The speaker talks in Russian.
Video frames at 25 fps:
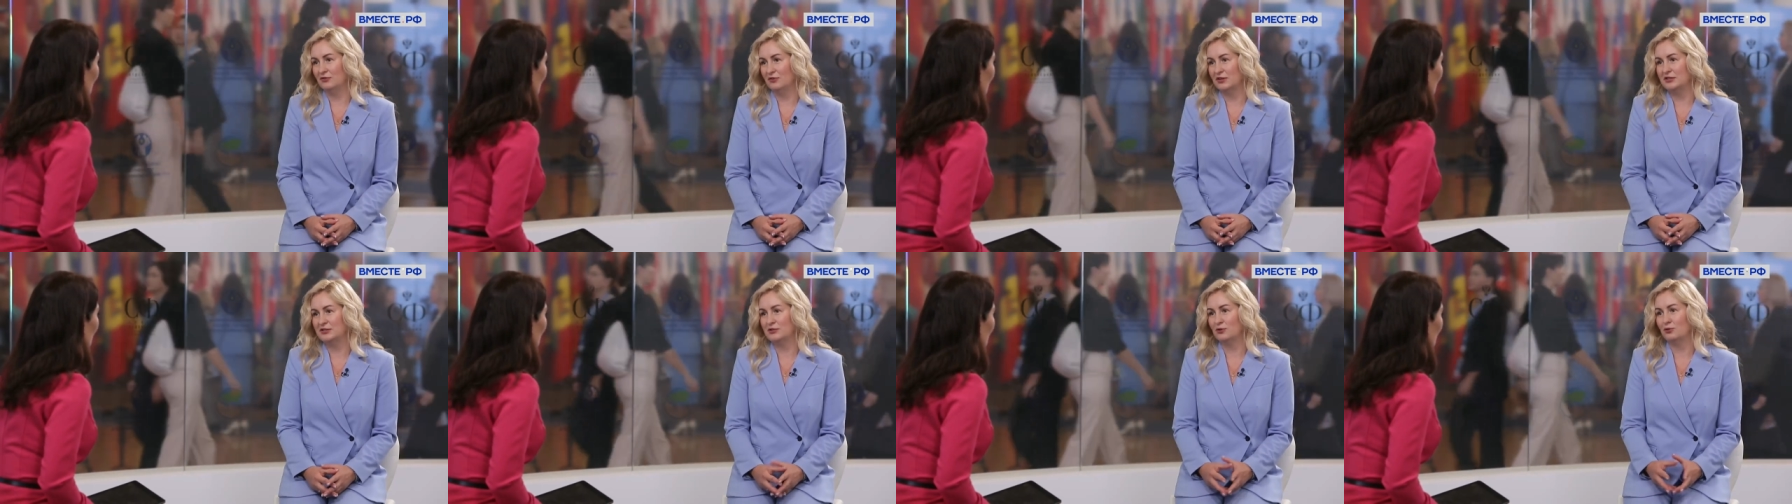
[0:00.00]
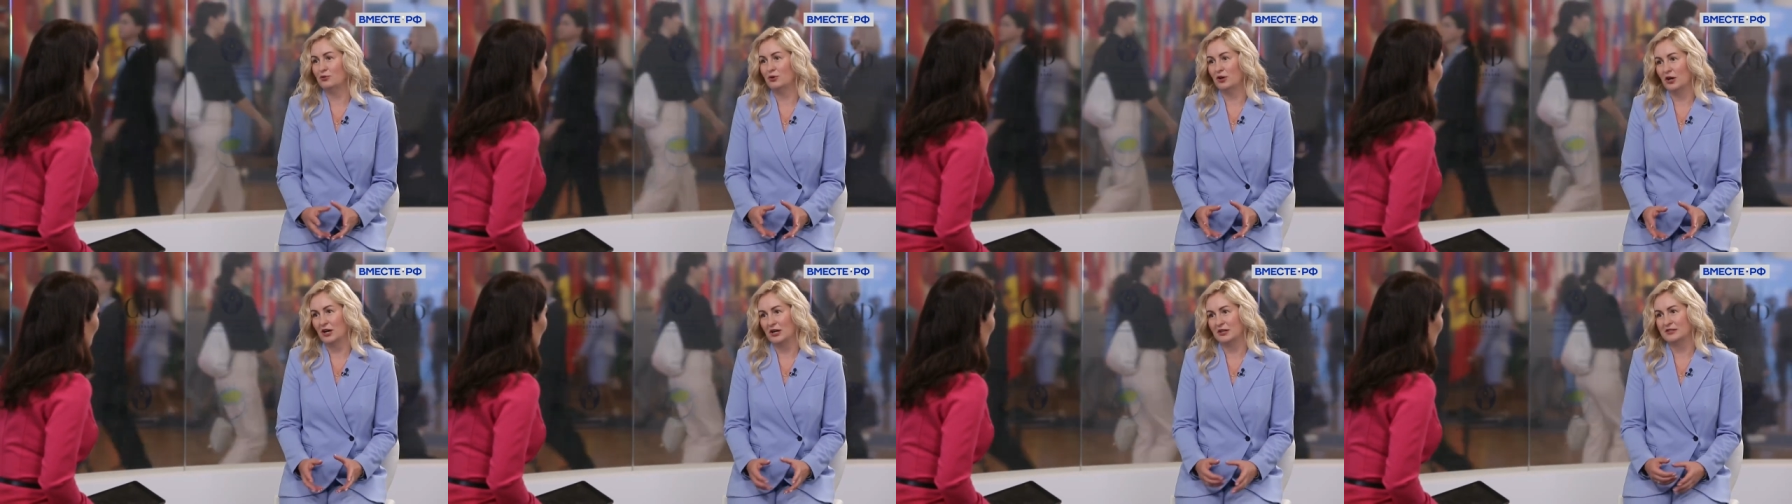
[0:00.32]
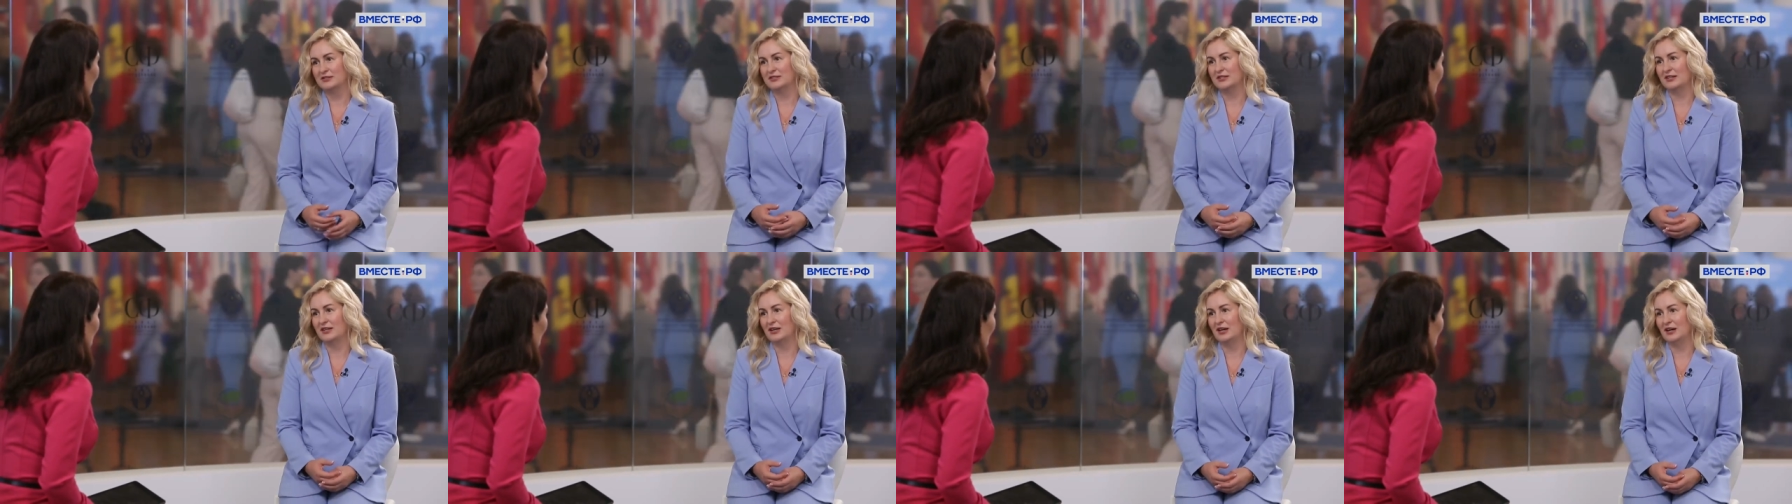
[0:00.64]
Востока и
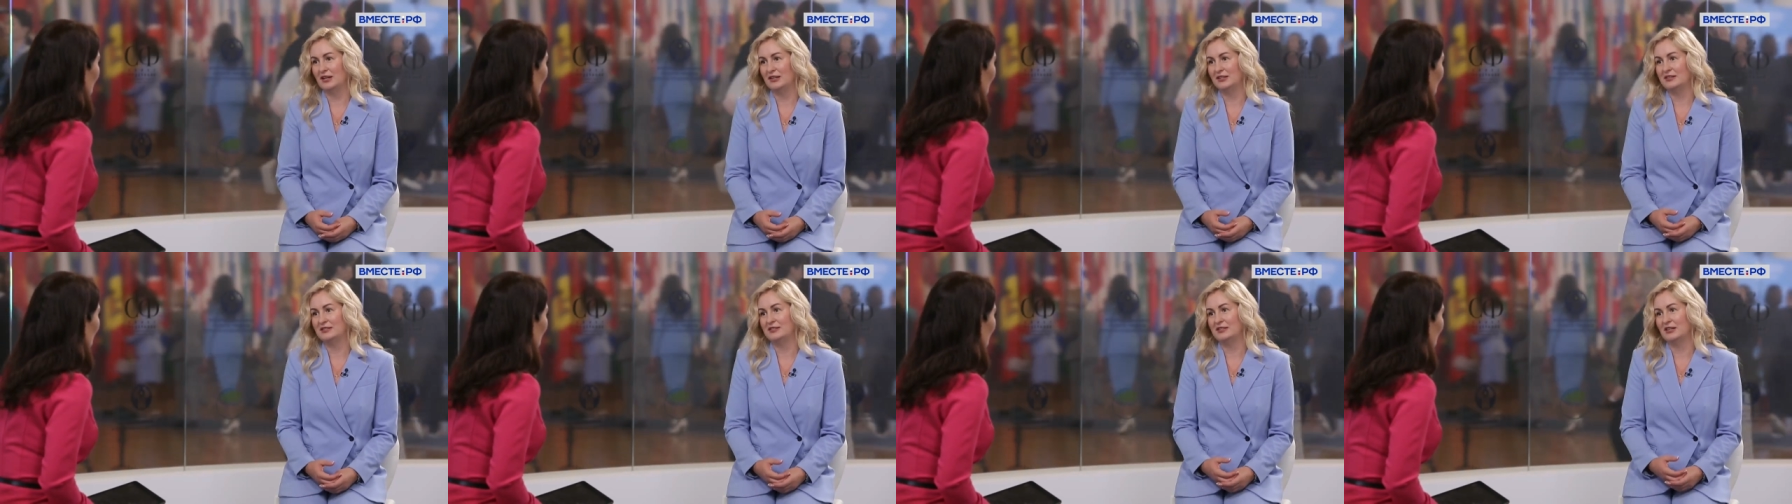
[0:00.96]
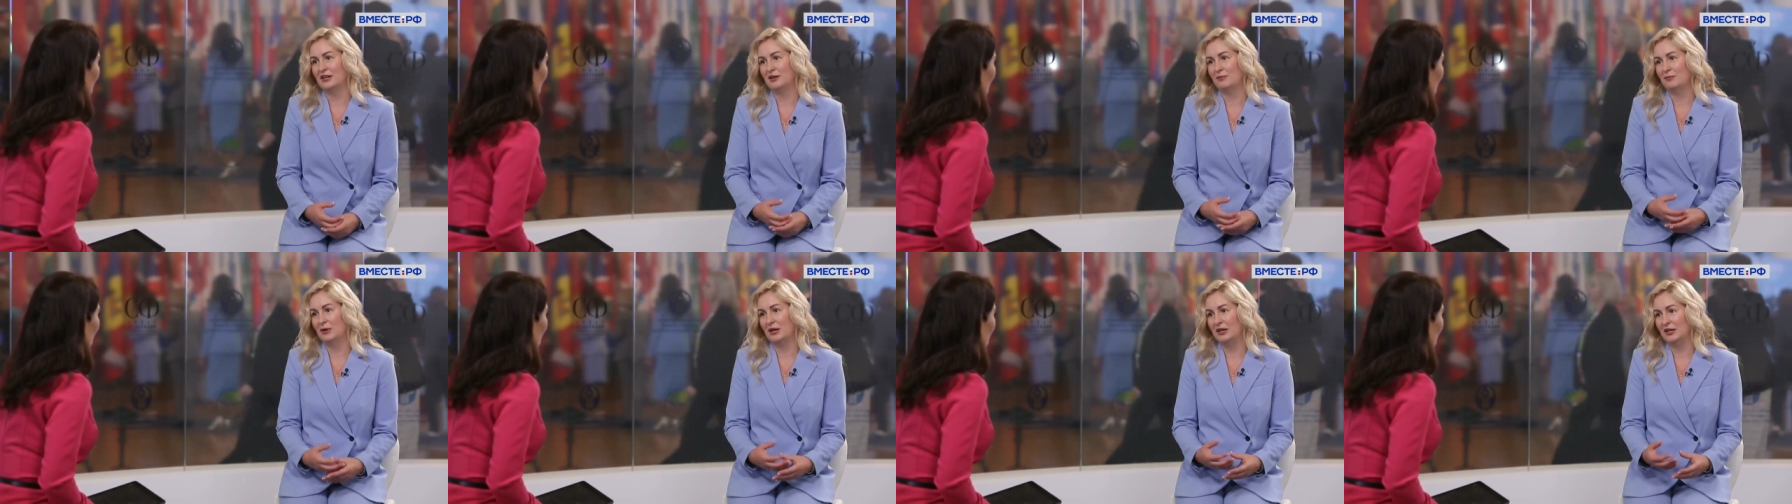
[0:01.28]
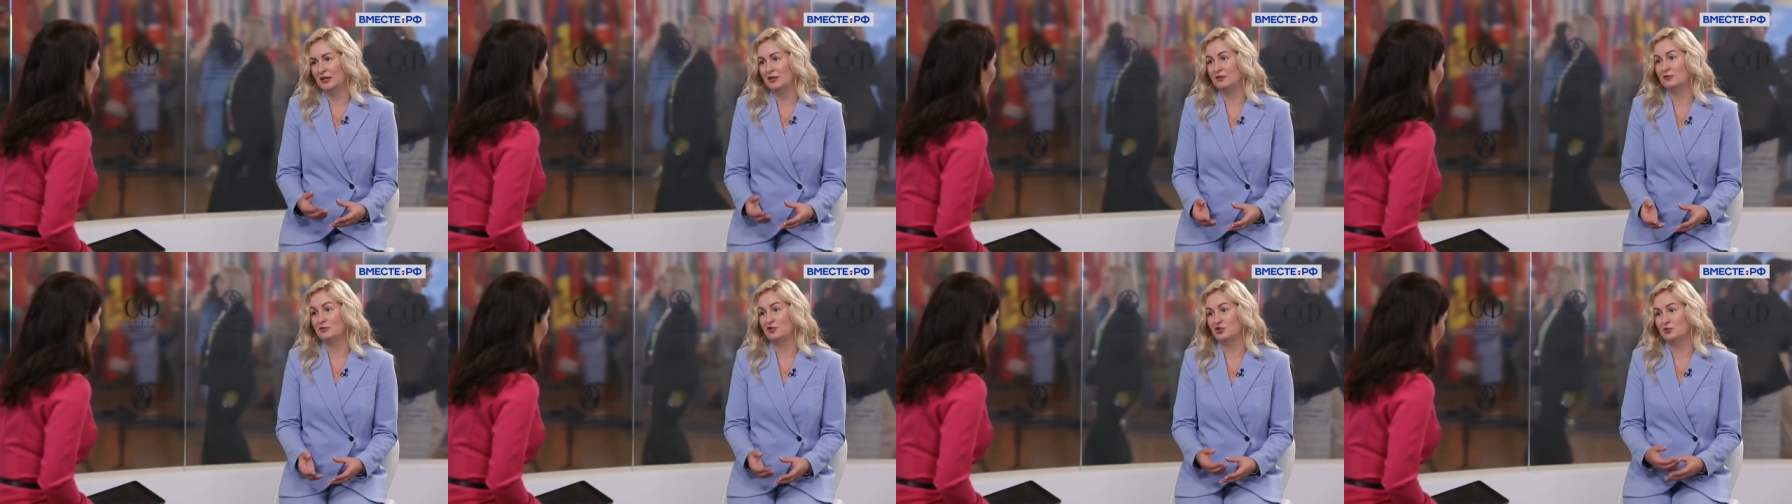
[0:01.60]
Арктики Алексеем
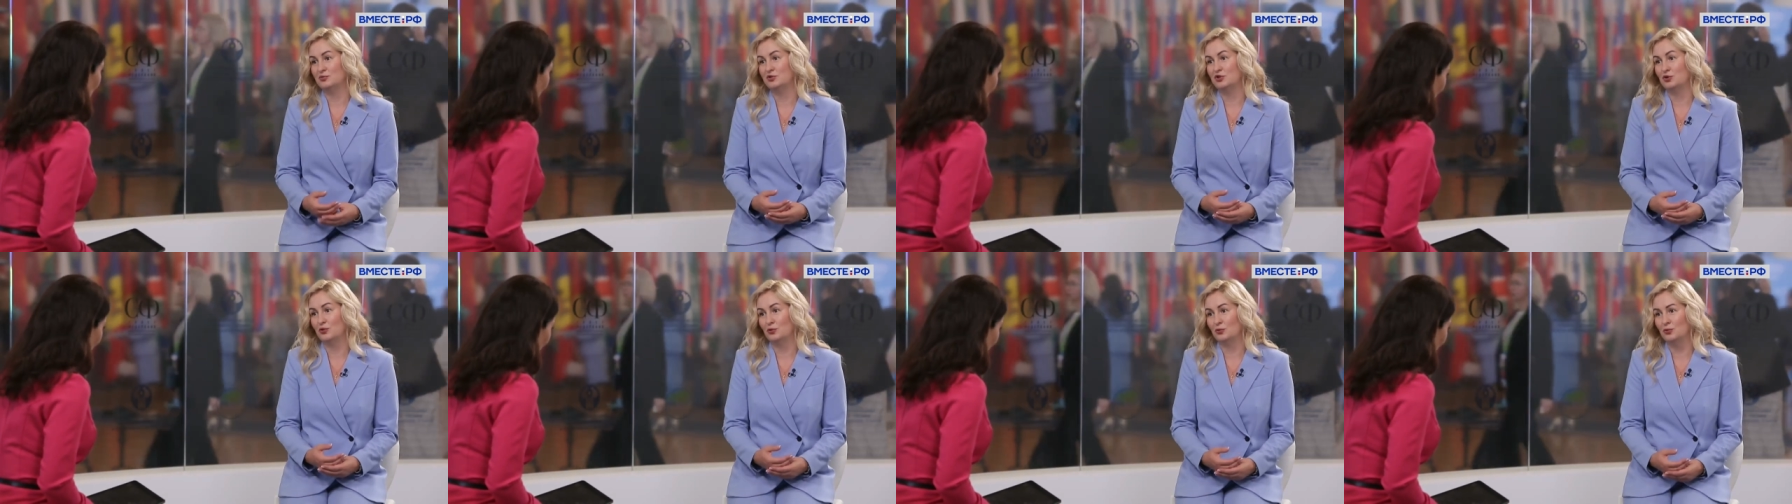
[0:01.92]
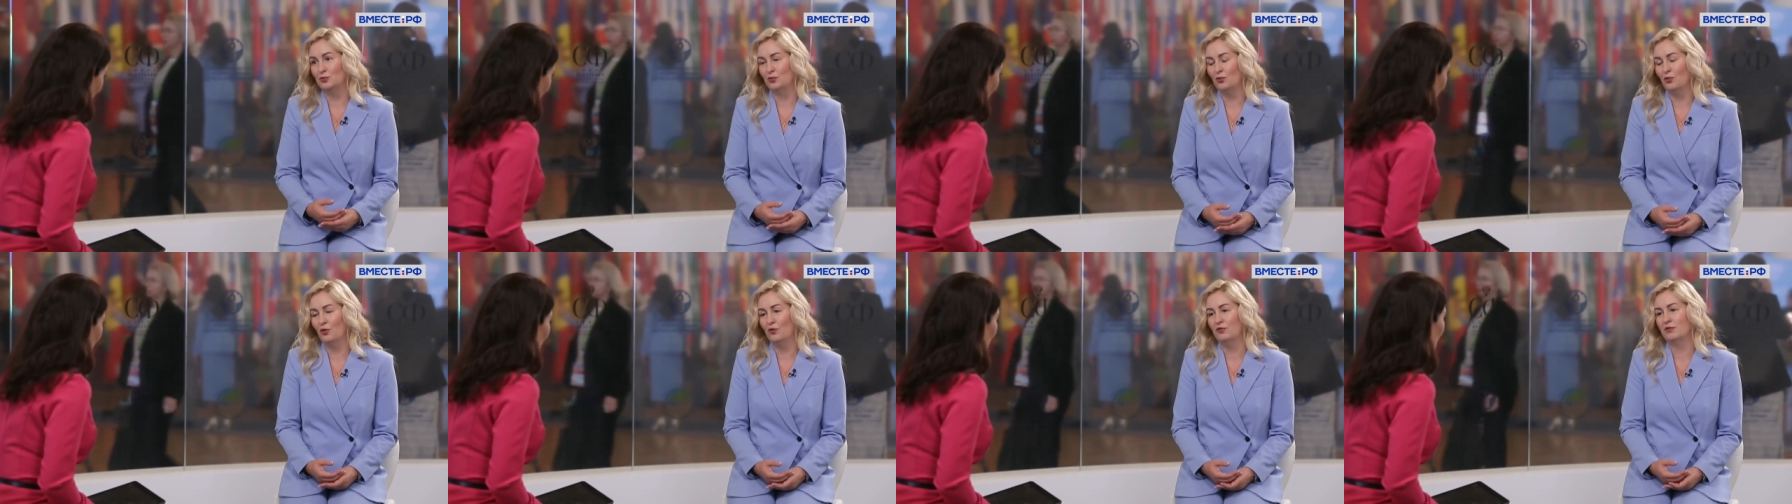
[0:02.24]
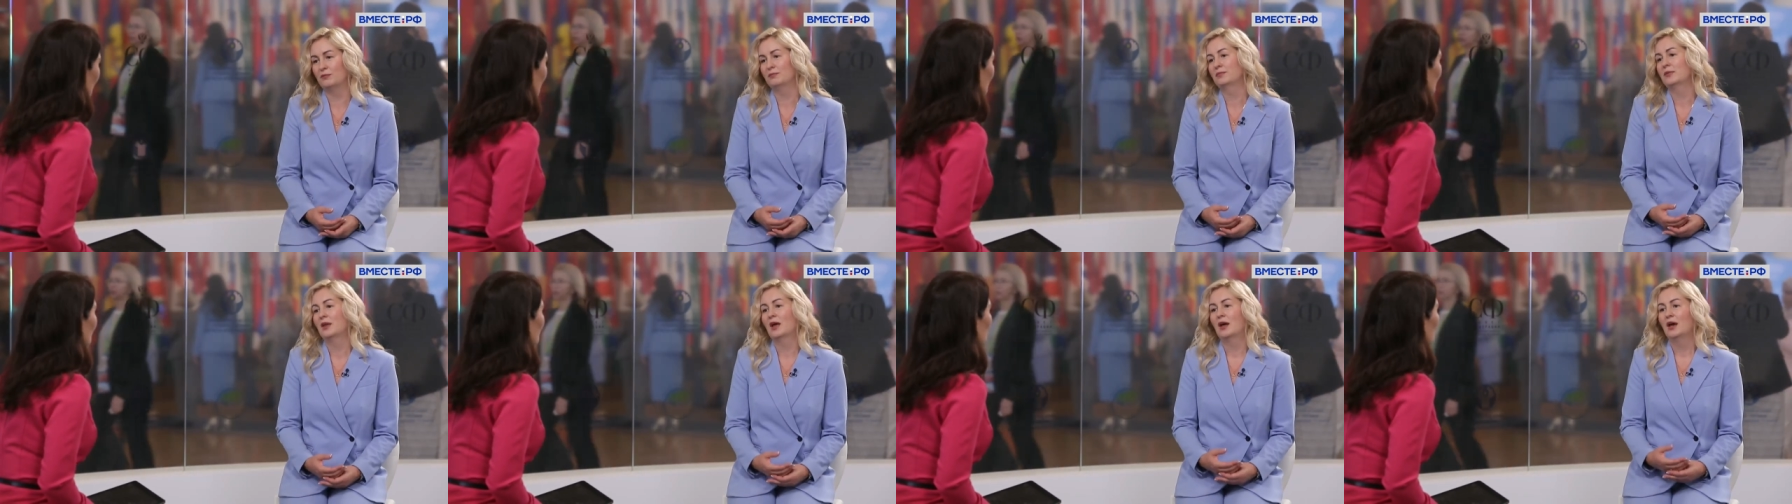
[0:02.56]
Олеговичем Чепанковым.